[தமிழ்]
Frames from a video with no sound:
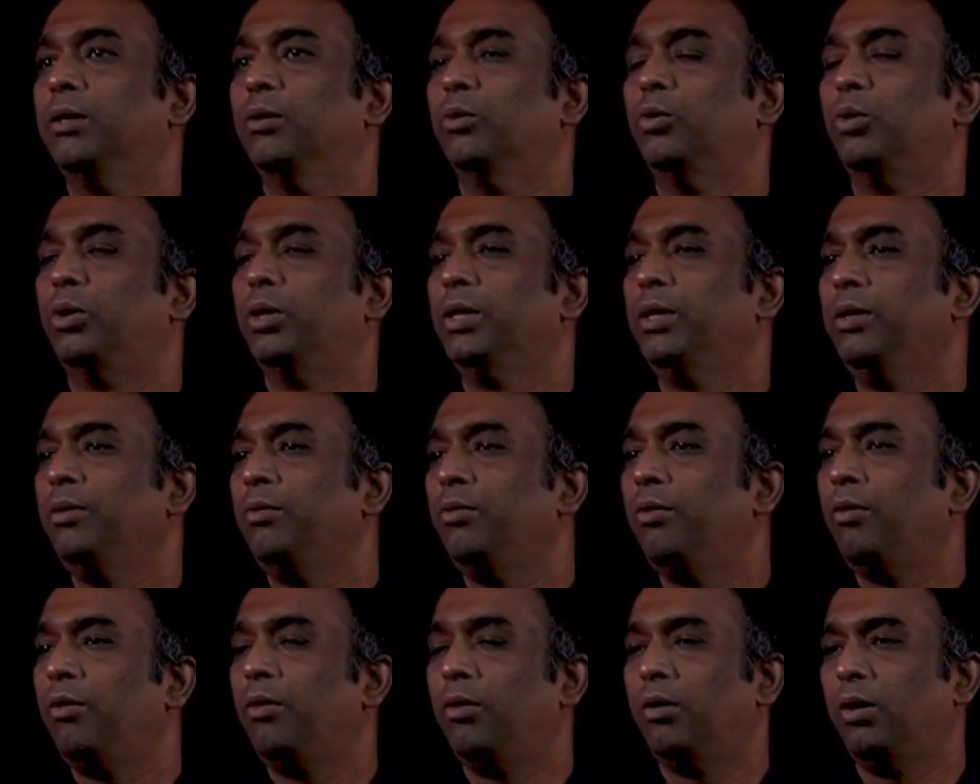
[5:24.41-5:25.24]
ஒரு
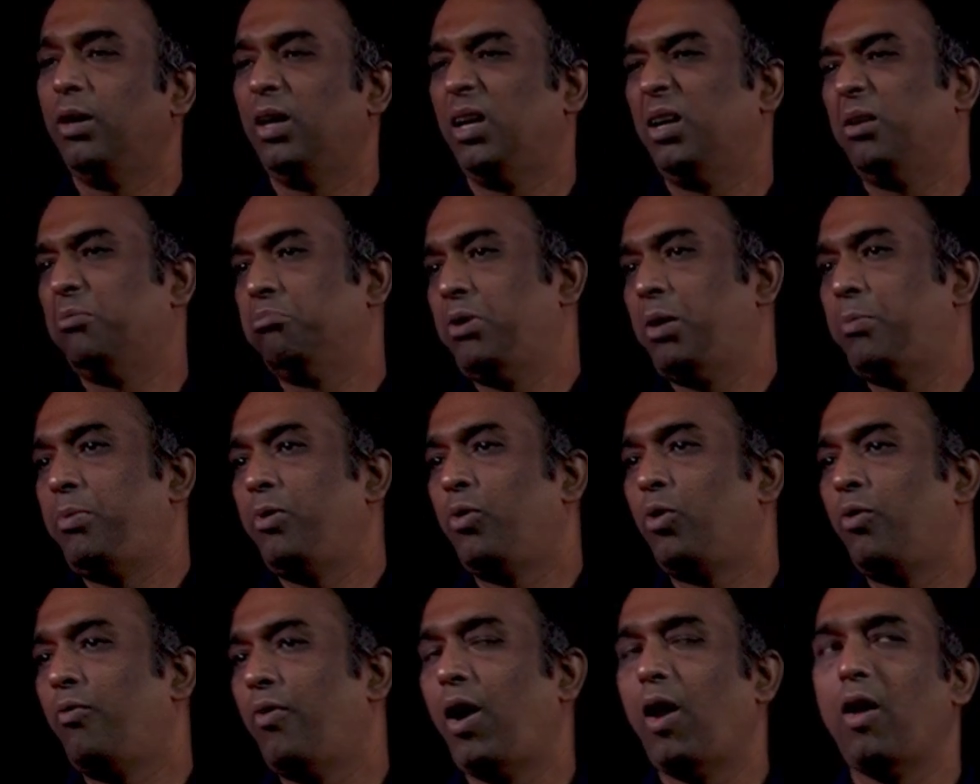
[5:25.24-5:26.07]
மேபி uh,
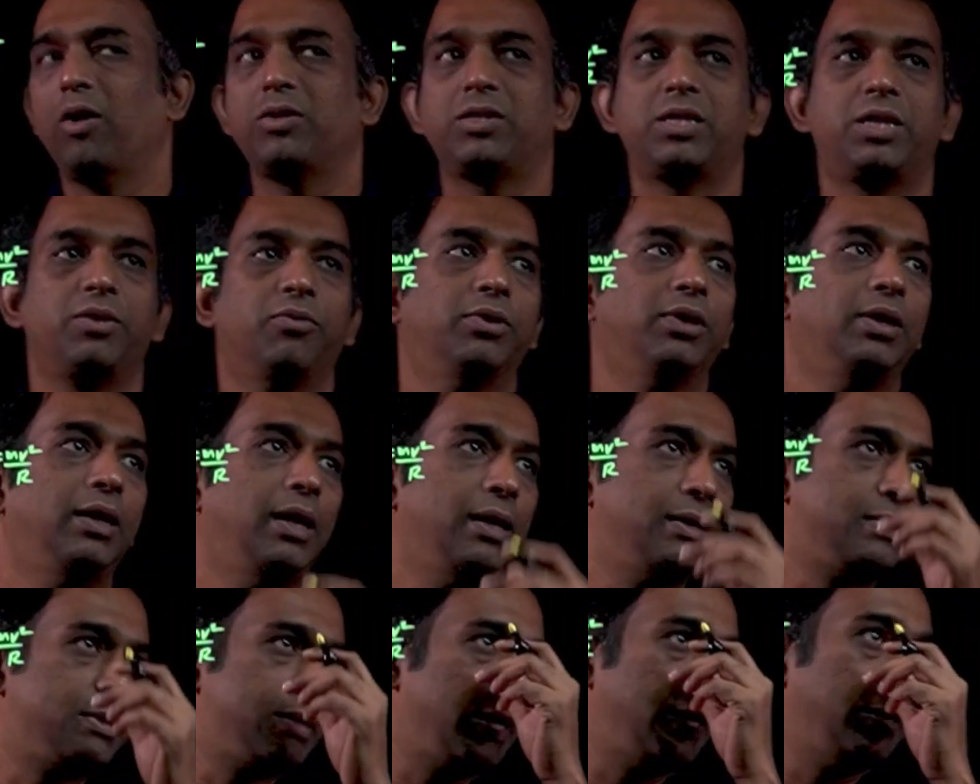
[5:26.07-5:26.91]
ஒரு வெலாசிட்டி வந்து
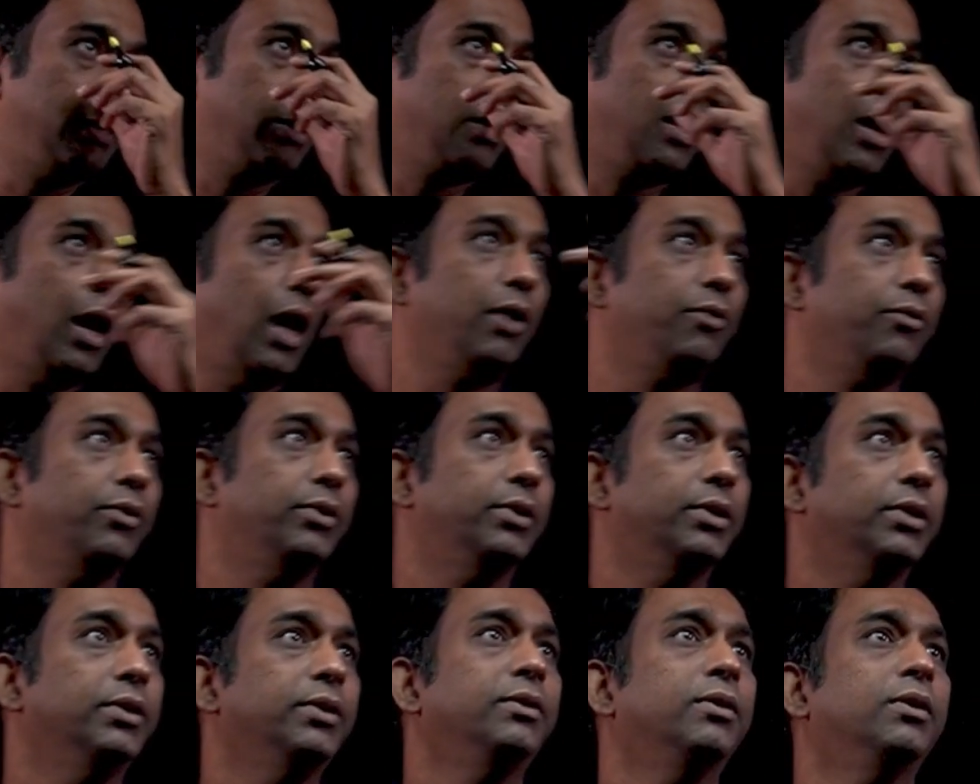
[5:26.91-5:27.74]
லெட் சே இந்த கார்
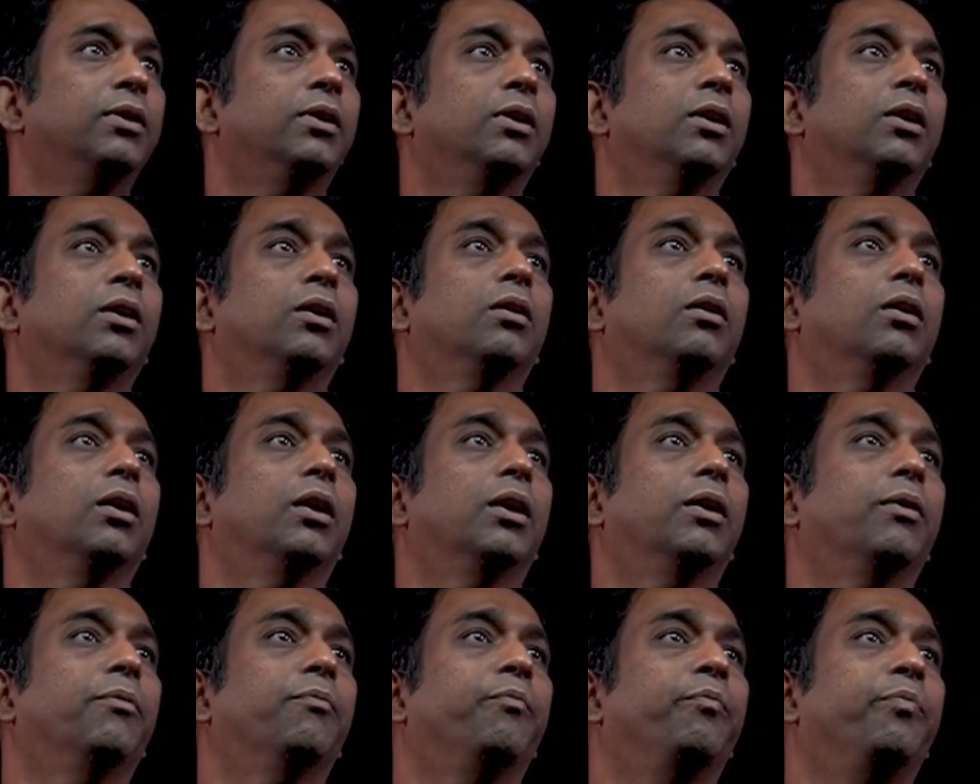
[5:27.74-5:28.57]
வந்து
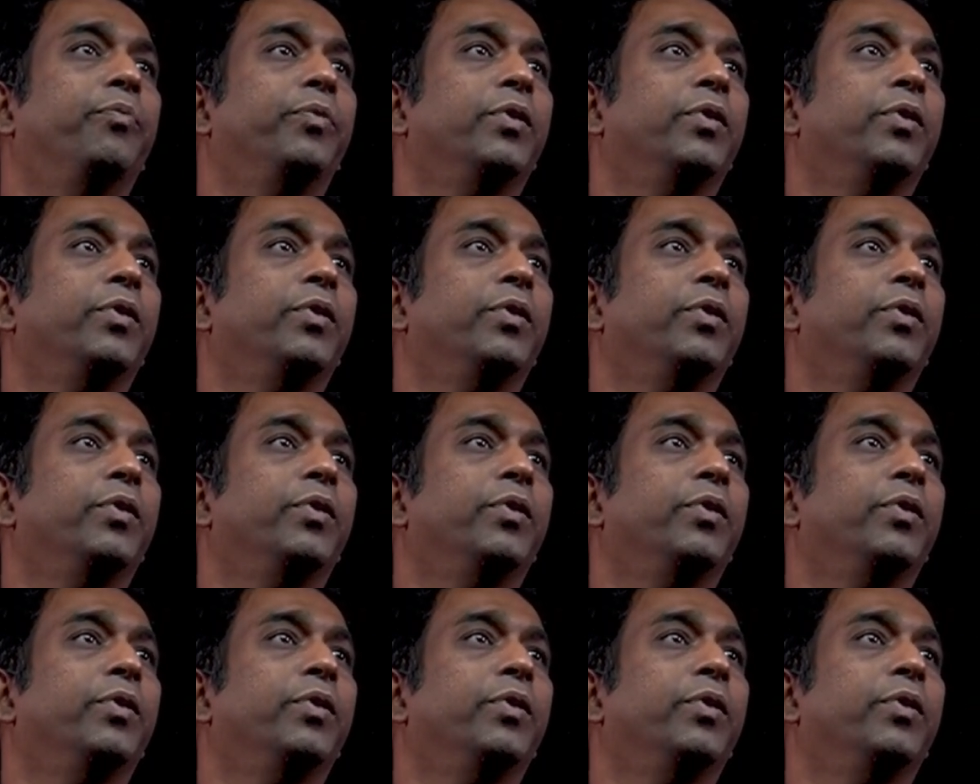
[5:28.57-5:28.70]
um,